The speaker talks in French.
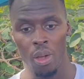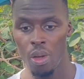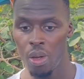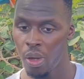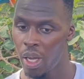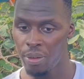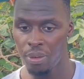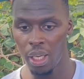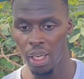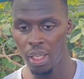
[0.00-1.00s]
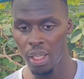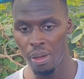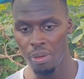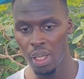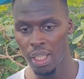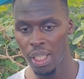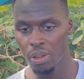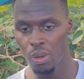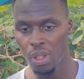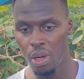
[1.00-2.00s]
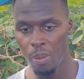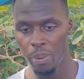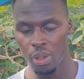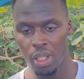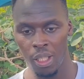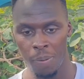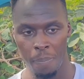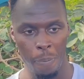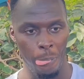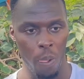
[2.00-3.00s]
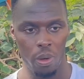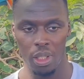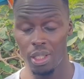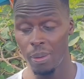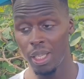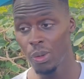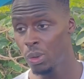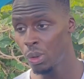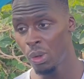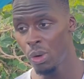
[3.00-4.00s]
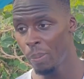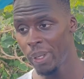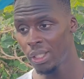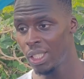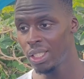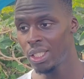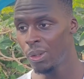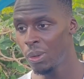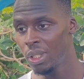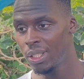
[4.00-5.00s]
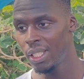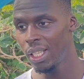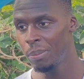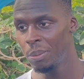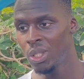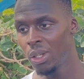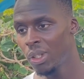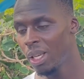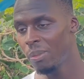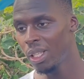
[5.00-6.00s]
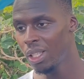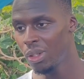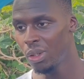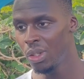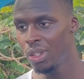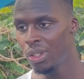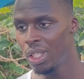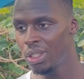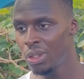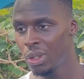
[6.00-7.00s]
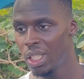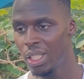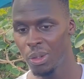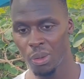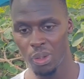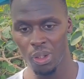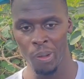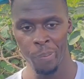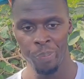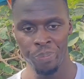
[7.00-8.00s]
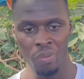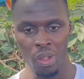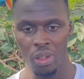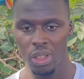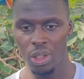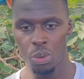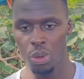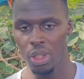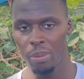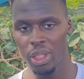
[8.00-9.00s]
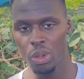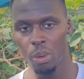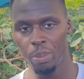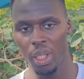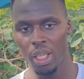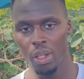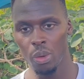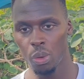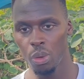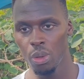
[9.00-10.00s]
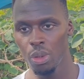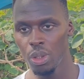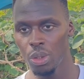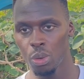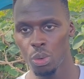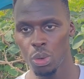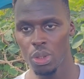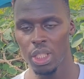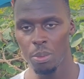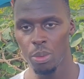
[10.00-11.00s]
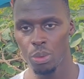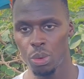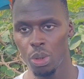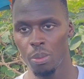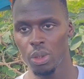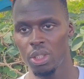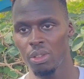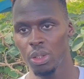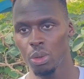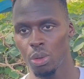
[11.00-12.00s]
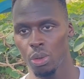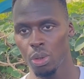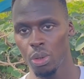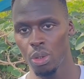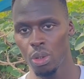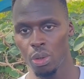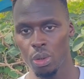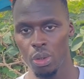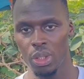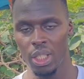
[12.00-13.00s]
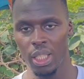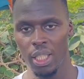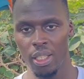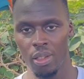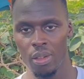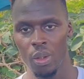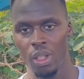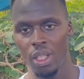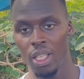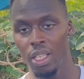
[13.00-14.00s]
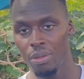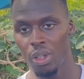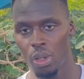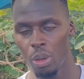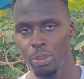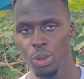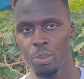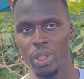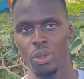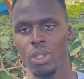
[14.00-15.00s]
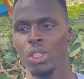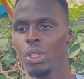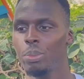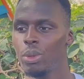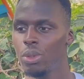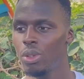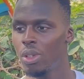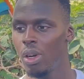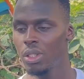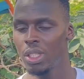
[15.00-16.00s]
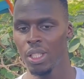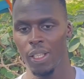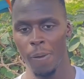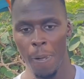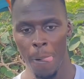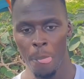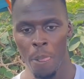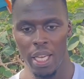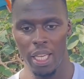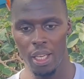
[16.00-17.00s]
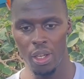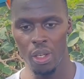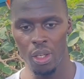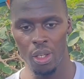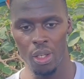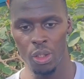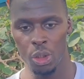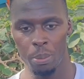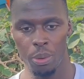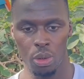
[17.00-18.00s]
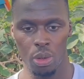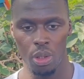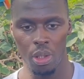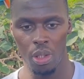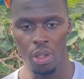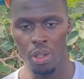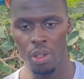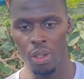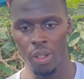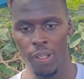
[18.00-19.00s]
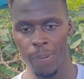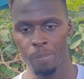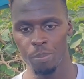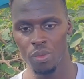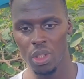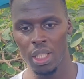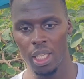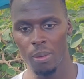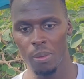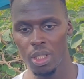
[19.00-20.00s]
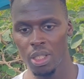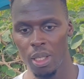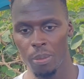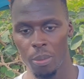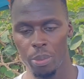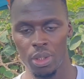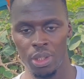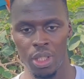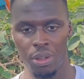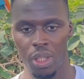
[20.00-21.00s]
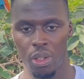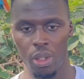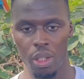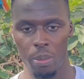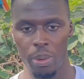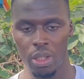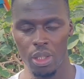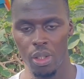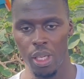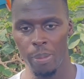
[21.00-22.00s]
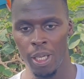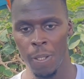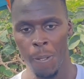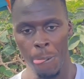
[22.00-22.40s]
avant, la, avant la Cannes qu'on a remportée, on était allé au Togo, on perdait 1-0 et c'est Habib Diallo qui a marqué dans le temps additionnel. Donc, c'est toujours des matchs compliqués contre eux. Ils ont toujours cette surmotivation contre, contre le Sénégal. Ils l'avaient encore plus parce qu'on est champion en, titre. Et euh, je pense qu'il euh, y a quand même des éléments positifs, c'est qu'on est reparti de là-bas